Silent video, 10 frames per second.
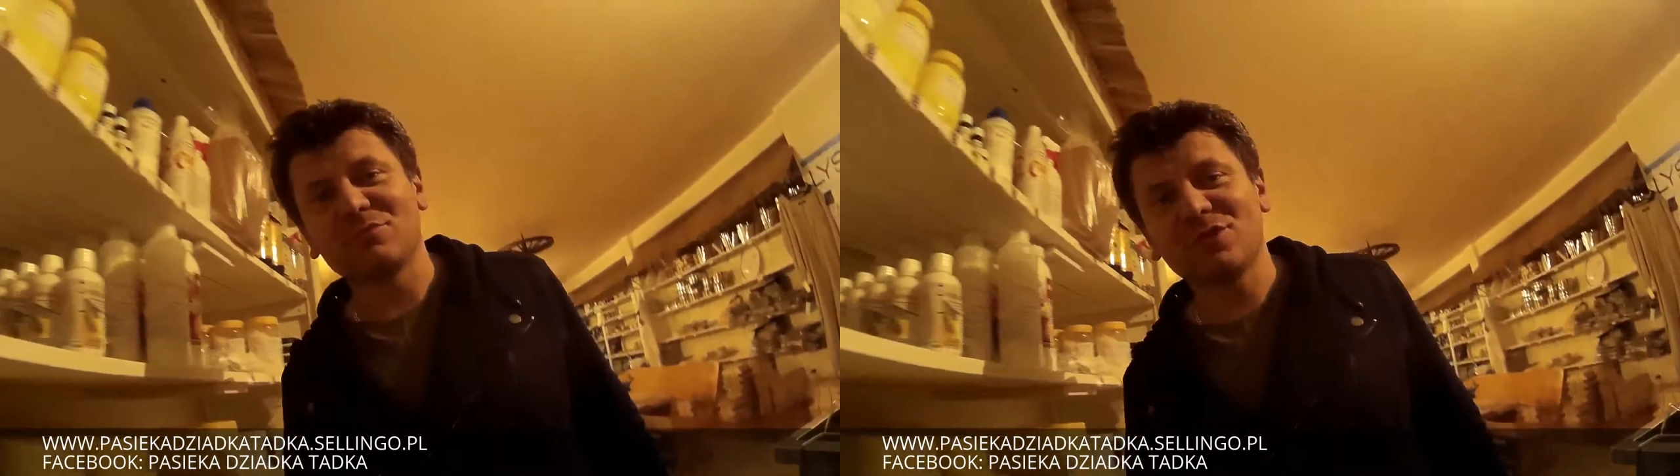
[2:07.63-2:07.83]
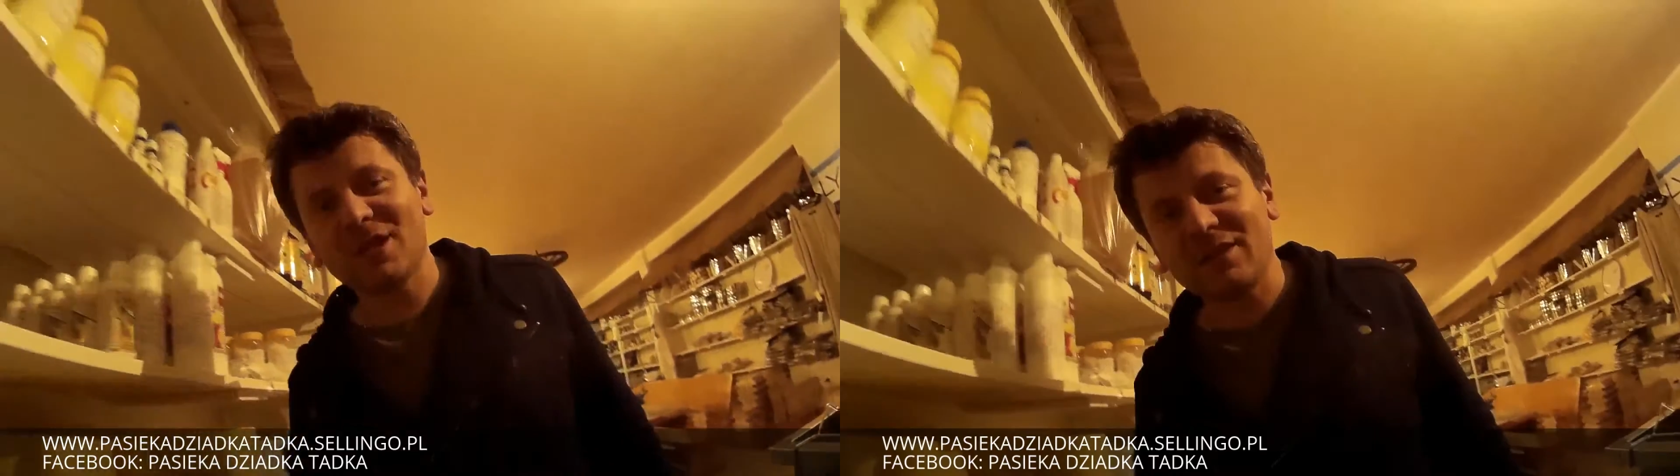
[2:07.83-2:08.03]

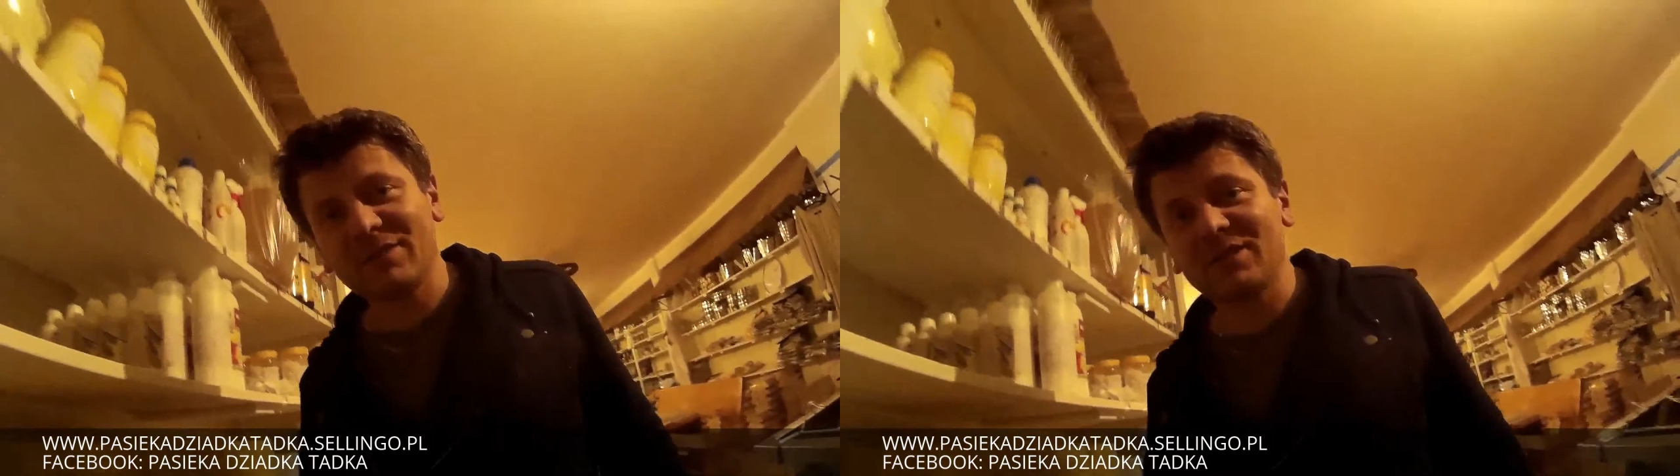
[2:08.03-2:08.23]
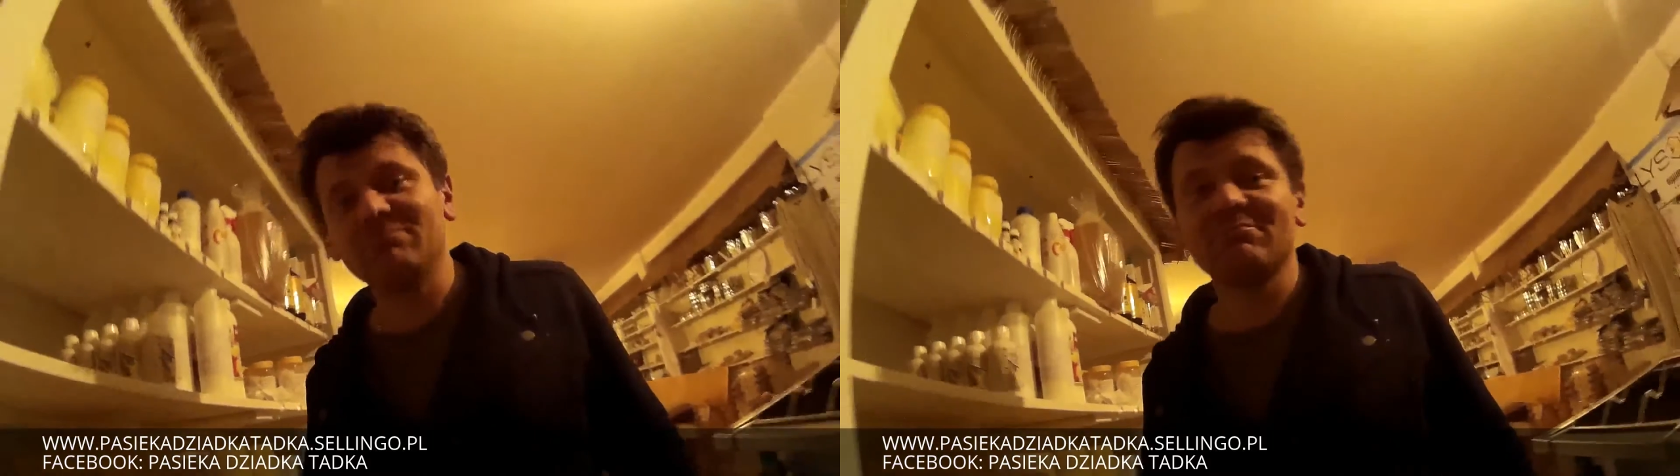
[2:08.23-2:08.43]

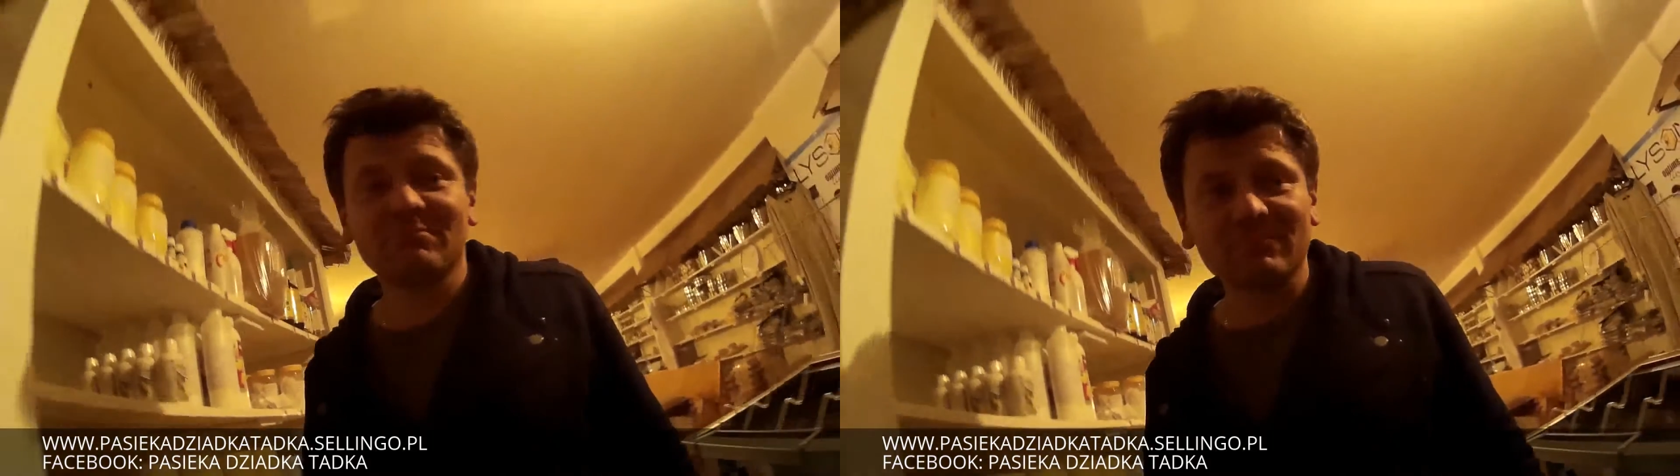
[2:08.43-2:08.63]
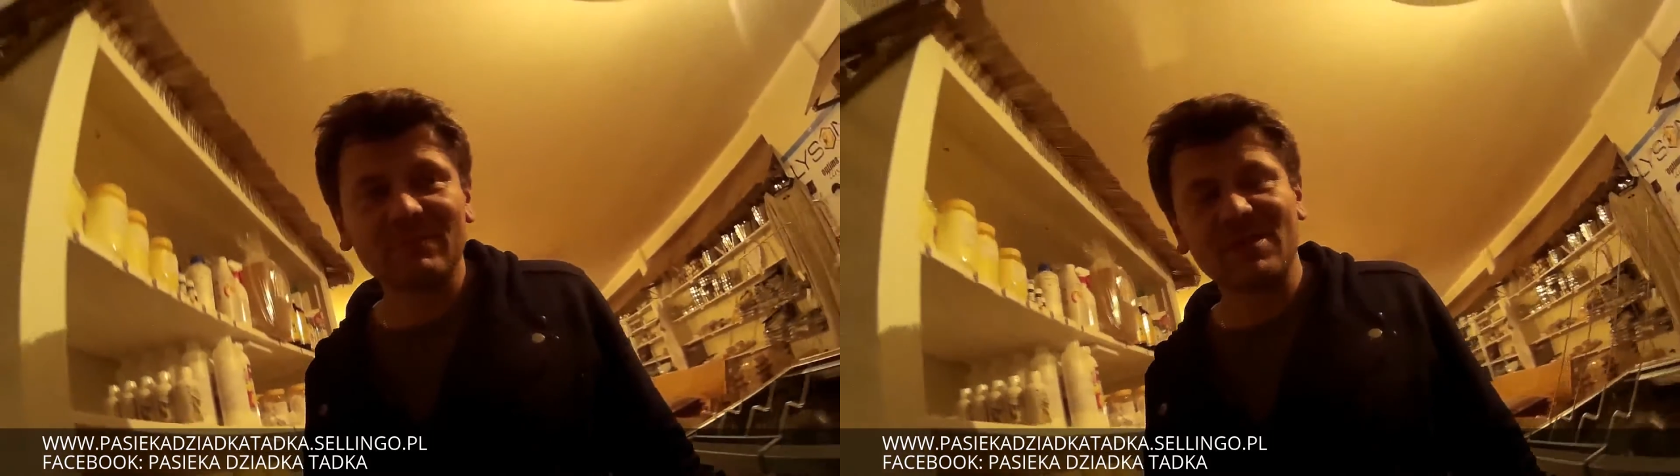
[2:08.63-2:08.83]
ciekawe,
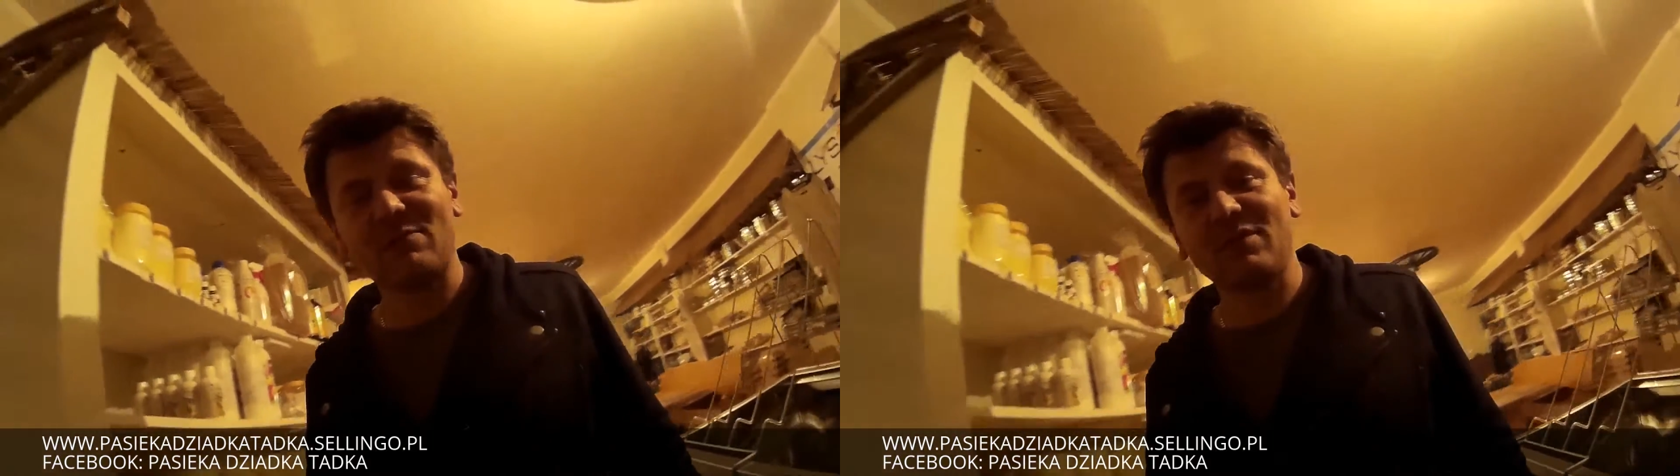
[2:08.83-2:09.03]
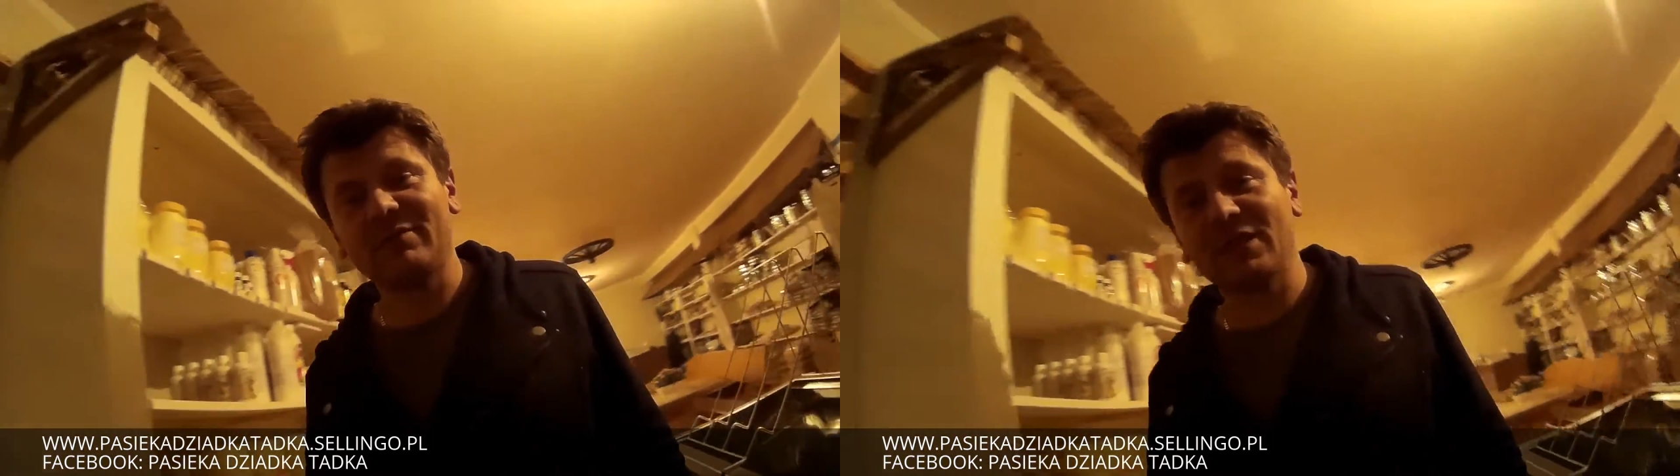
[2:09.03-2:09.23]

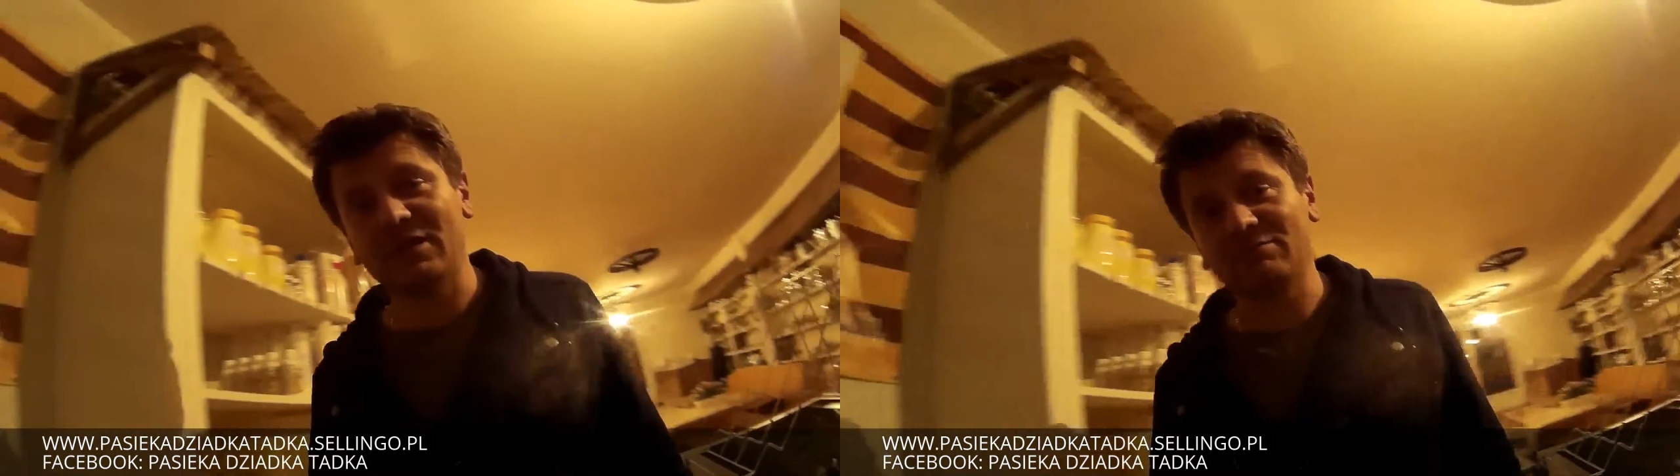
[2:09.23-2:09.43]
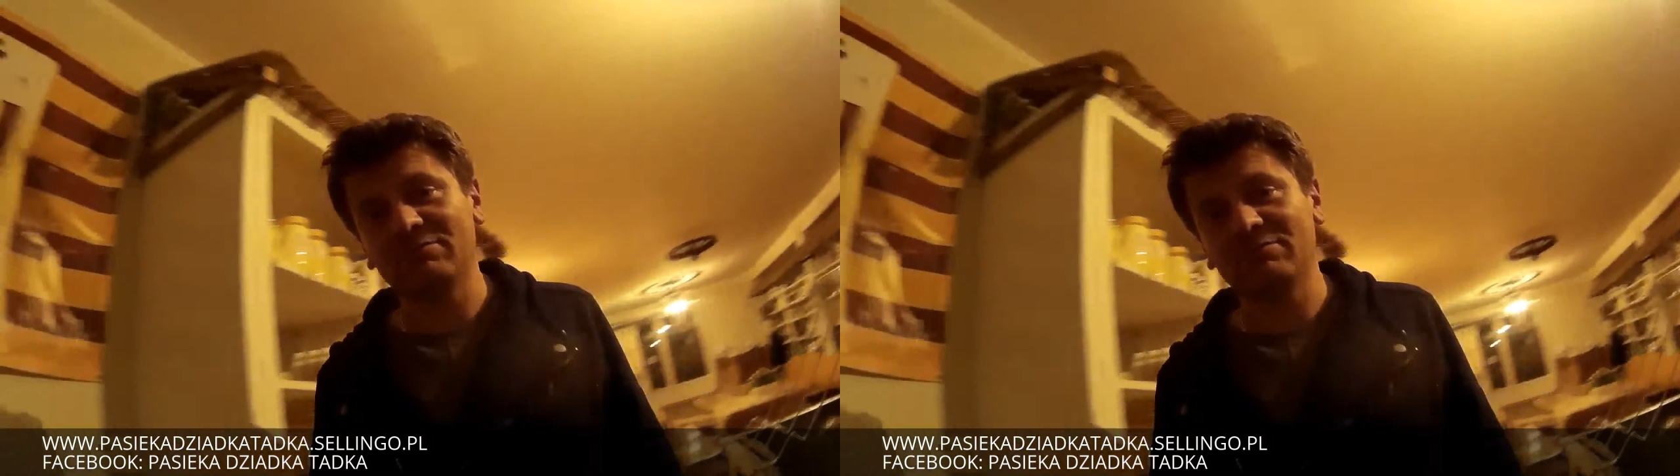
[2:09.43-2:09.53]
zabawne.